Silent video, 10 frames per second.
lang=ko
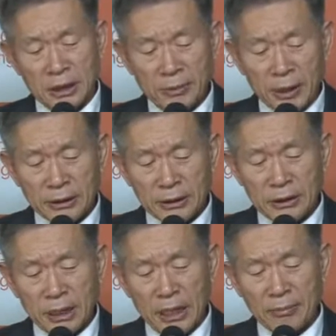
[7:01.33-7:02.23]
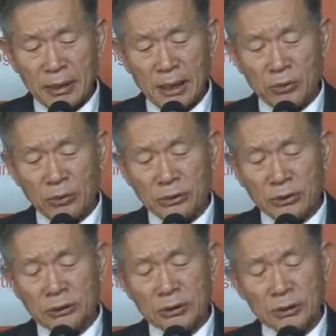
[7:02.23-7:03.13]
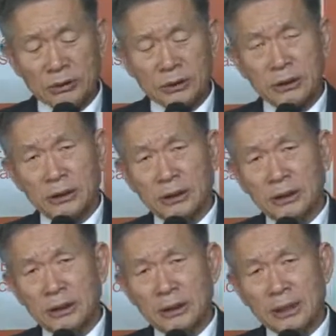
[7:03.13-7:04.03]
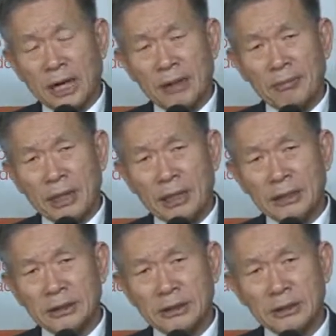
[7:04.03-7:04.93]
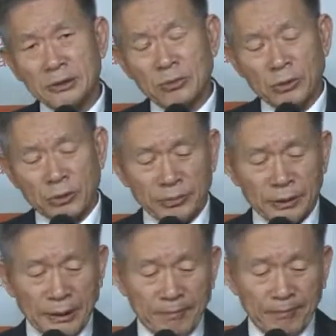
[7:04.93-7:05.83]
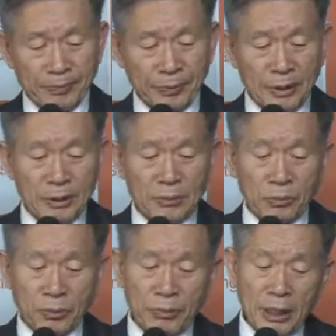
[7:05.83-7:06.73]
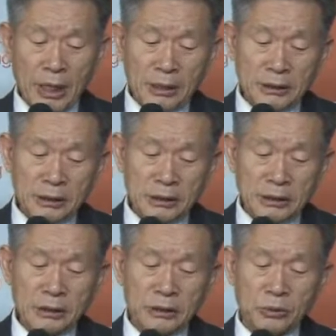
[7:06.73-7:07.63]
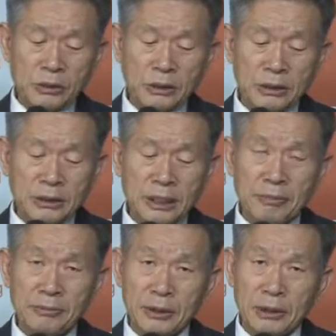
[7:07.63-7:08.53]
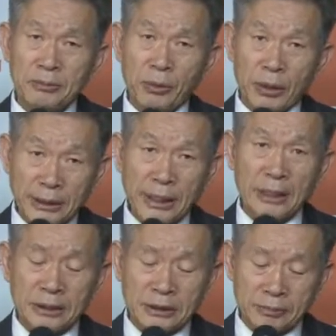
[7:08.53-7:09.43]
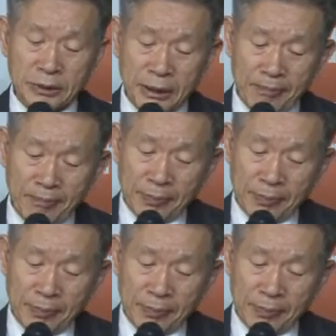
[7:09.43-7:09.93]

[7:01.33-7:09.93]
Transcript: 은혜 받기를 갈망하고 능력 얻기를 갈망했을지도 모릅니다. 문명한 것은 그곳에서 3년을 보냈다는 것입니다.